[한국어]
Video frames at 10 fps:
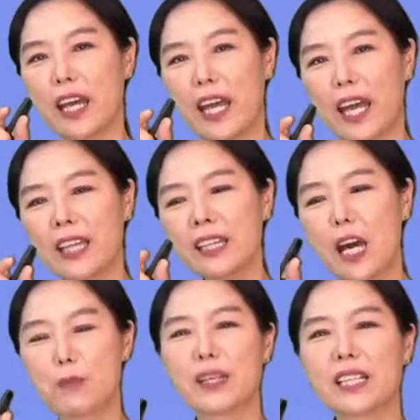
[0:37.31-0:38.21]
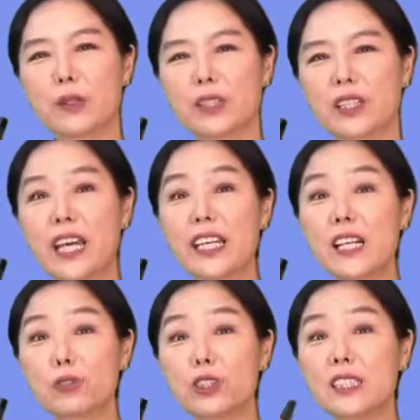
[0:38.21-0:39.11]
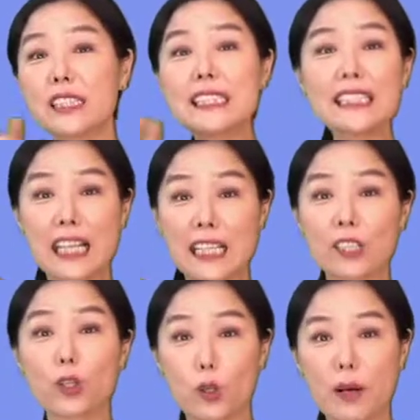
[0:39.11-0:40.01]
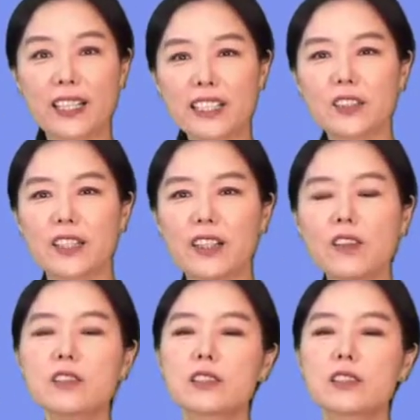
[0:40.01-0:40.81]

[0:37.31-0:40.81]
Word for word: N 앞에 나오는 K하고 G는 읽지 않는 걸로 바뀐 거예요.